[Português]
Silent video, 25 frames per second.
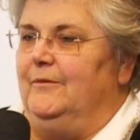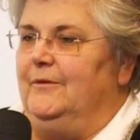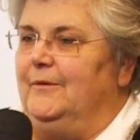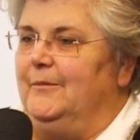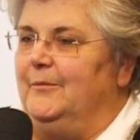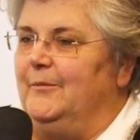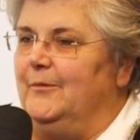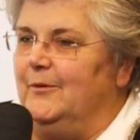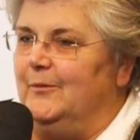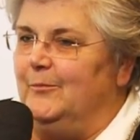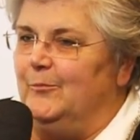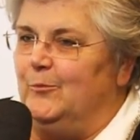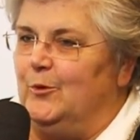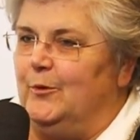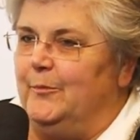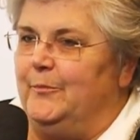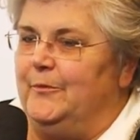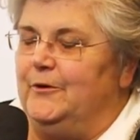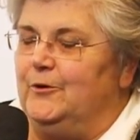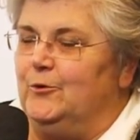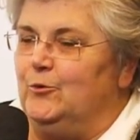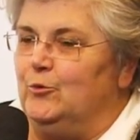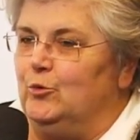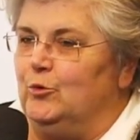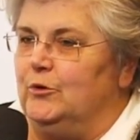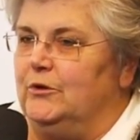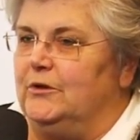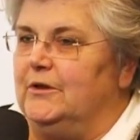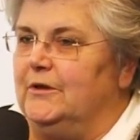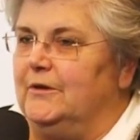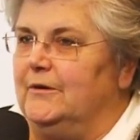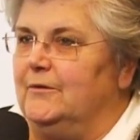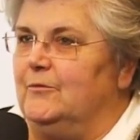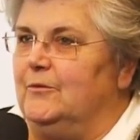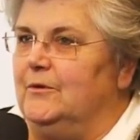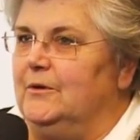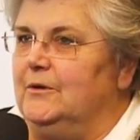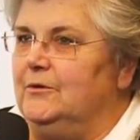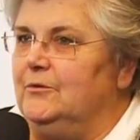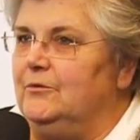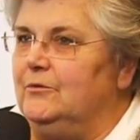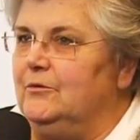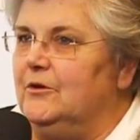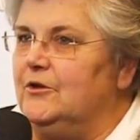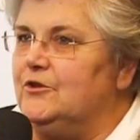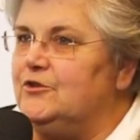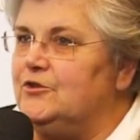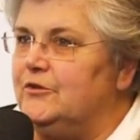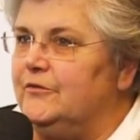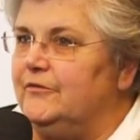é boa pergunta. Quando
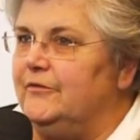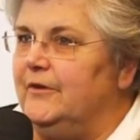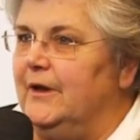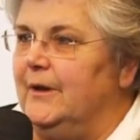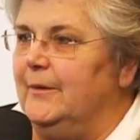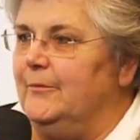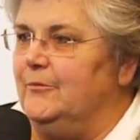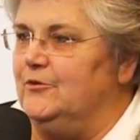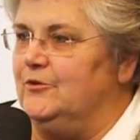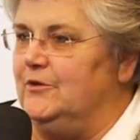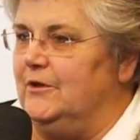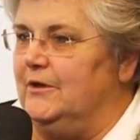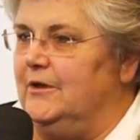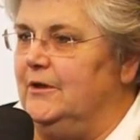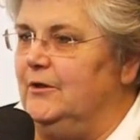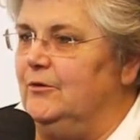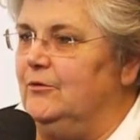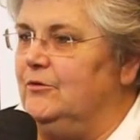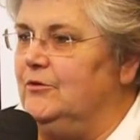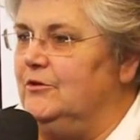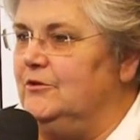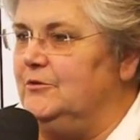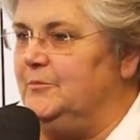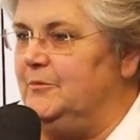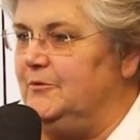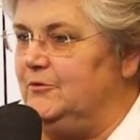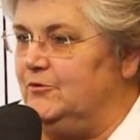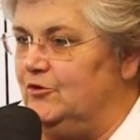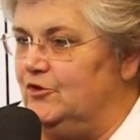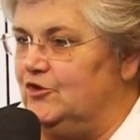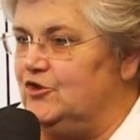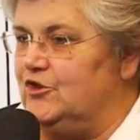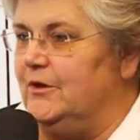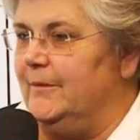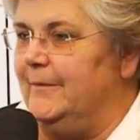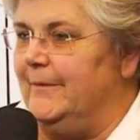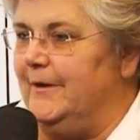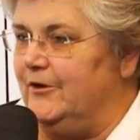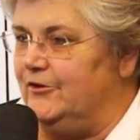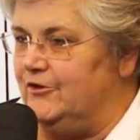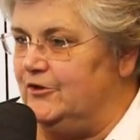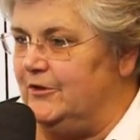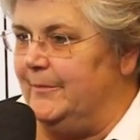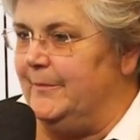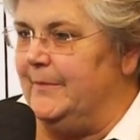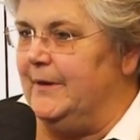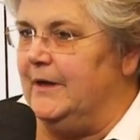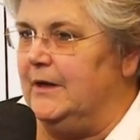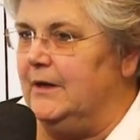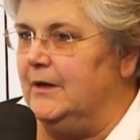nós tivemos aquilo que as pessoas chamaram
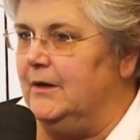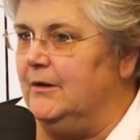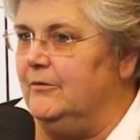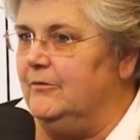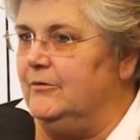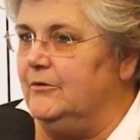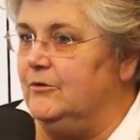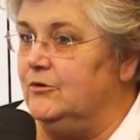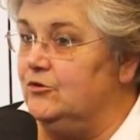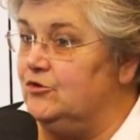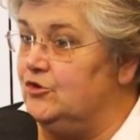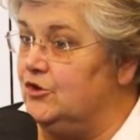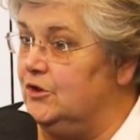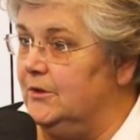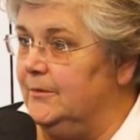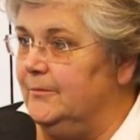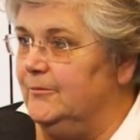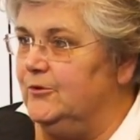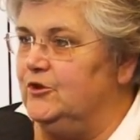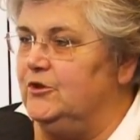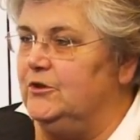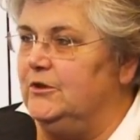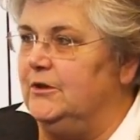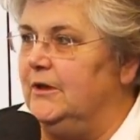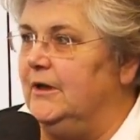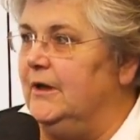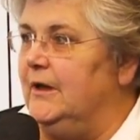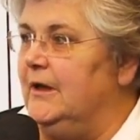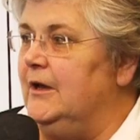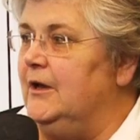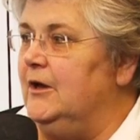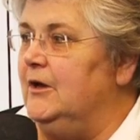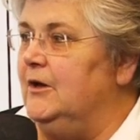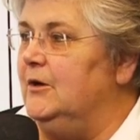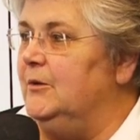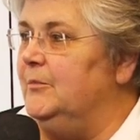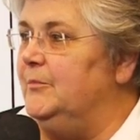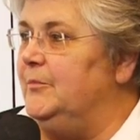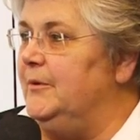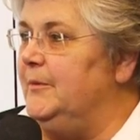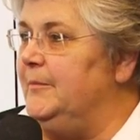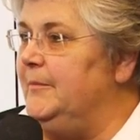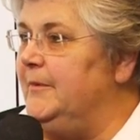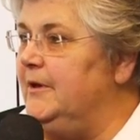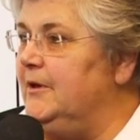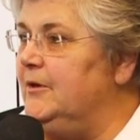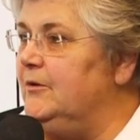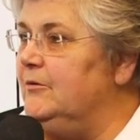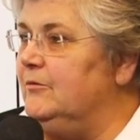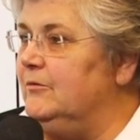de apagão e que eu chamo de o
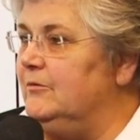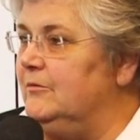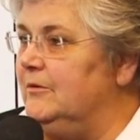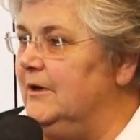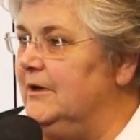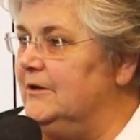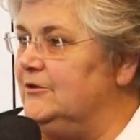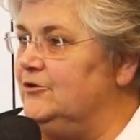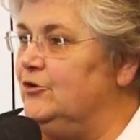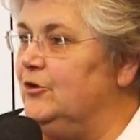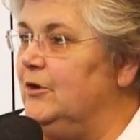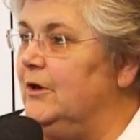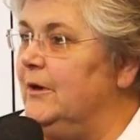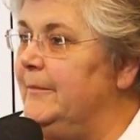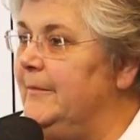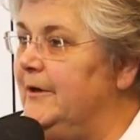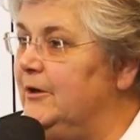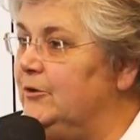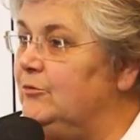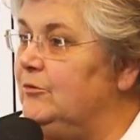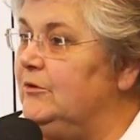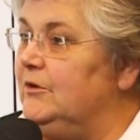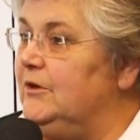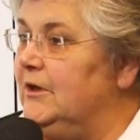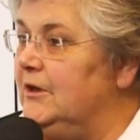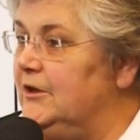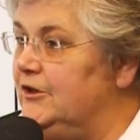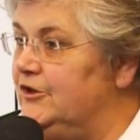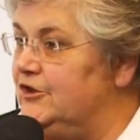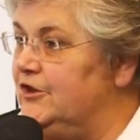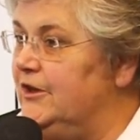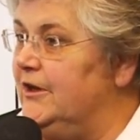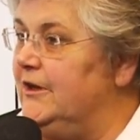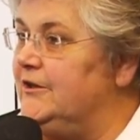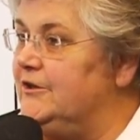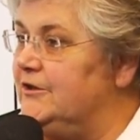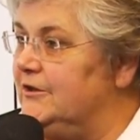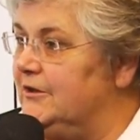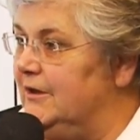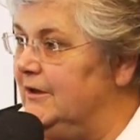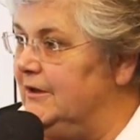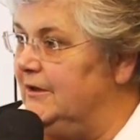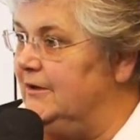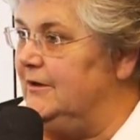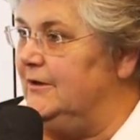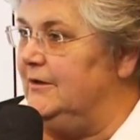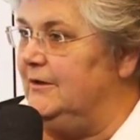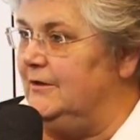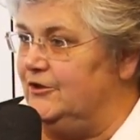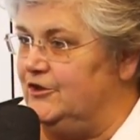primeiro racionamento inteligente da
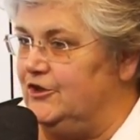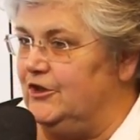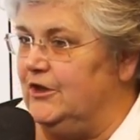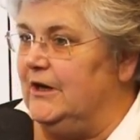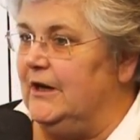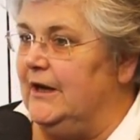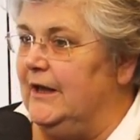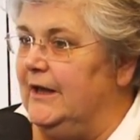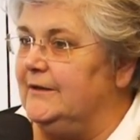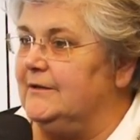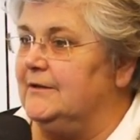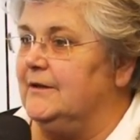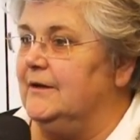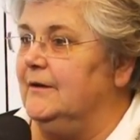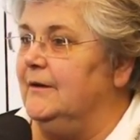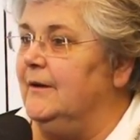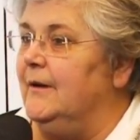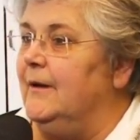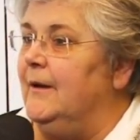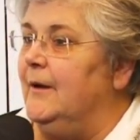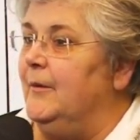energia elétrica,